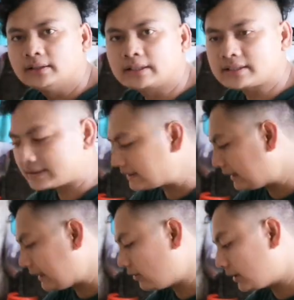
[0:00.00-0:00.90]
nag-chat
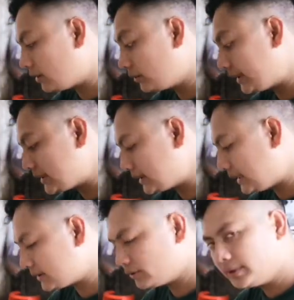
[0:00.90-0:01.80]
sila na ka going
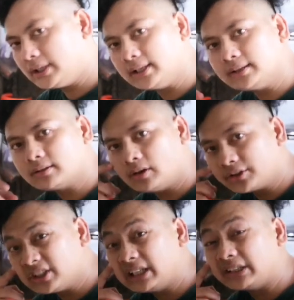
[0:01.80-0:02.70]
sila so meaning
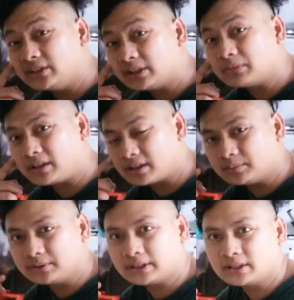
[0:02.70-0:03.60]
kaon din lang unit mga
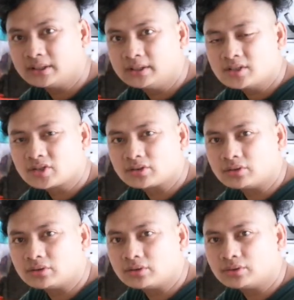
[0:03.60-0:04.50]
kabunak.
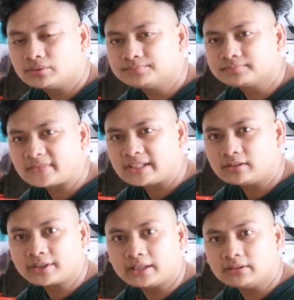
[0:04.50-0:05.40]
So
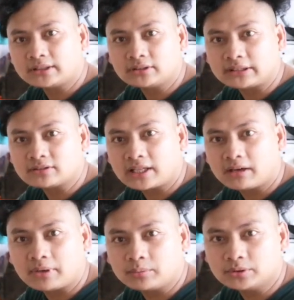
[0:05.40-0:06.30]
okay wala to natos lang
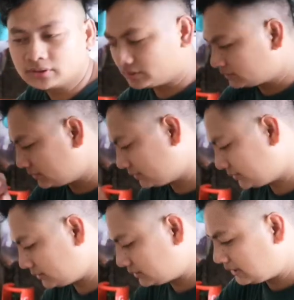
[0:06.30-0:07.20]
nga maabot
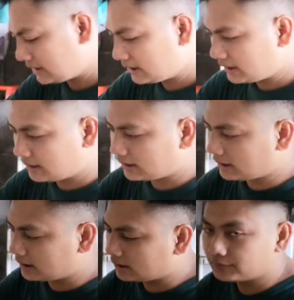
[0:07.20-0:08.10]

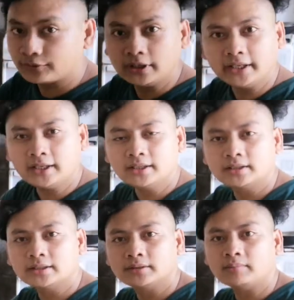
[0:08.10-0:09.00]
uh, hopefully
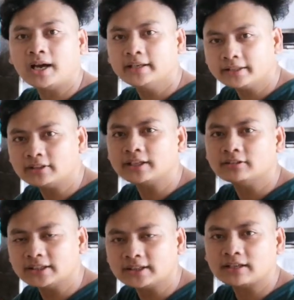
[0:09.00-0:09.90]
mahaling gud ang
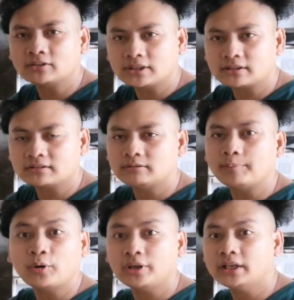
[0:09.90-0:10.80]
unit nako karon
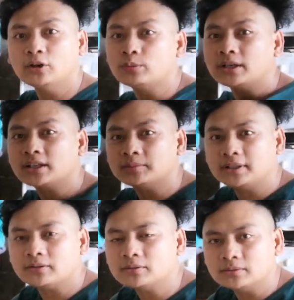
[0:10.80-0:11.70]
papakuiligo mga
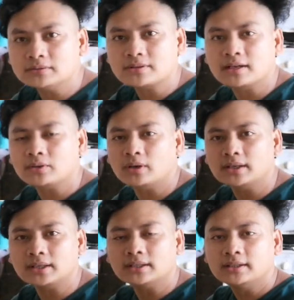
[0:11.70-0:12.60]
kamanak ko kung unsa ako
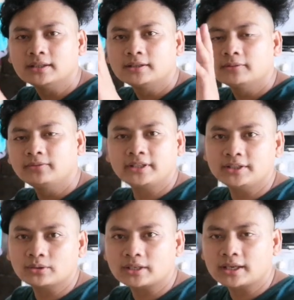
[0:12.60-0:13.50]
ang
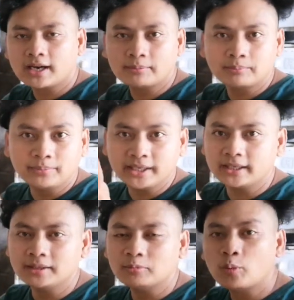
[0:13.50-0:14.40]
video
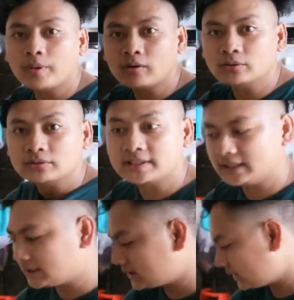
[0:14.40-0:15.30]
kagahabi eh mao pa akong
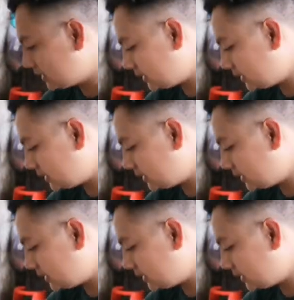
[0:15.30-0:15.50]
sinina